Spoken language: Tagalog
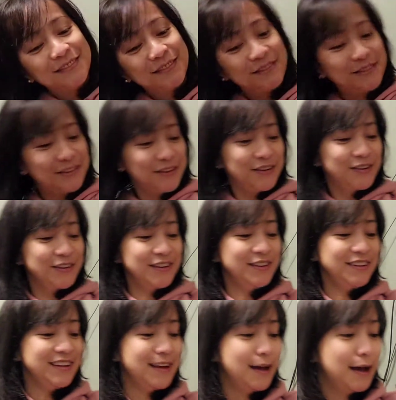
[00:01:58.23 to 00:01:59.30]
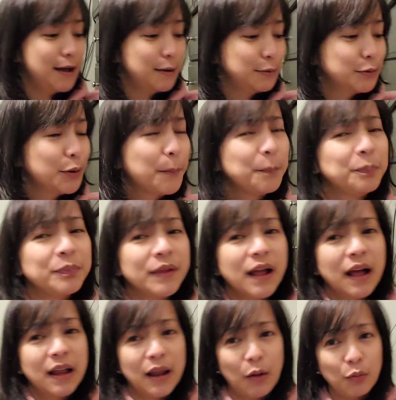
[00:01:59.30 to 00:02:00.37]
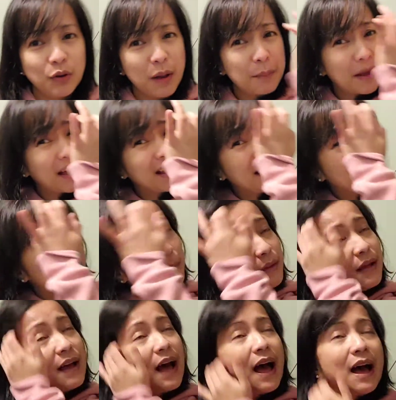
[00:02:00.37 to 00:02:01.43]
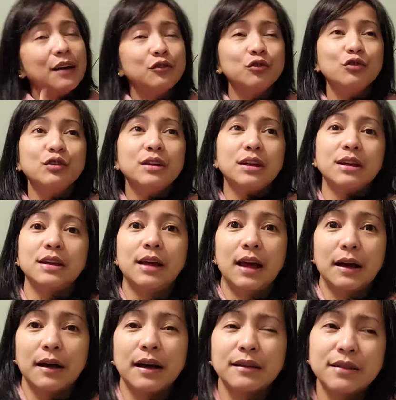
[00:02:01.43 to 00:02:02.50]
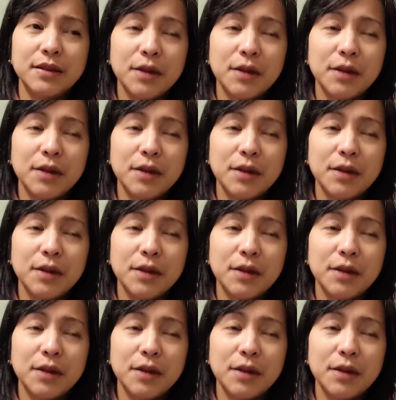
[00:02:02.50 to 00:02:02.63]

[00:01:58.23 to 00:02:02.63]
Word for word: so yun guys. Naku, napakahirap. Actually, kasi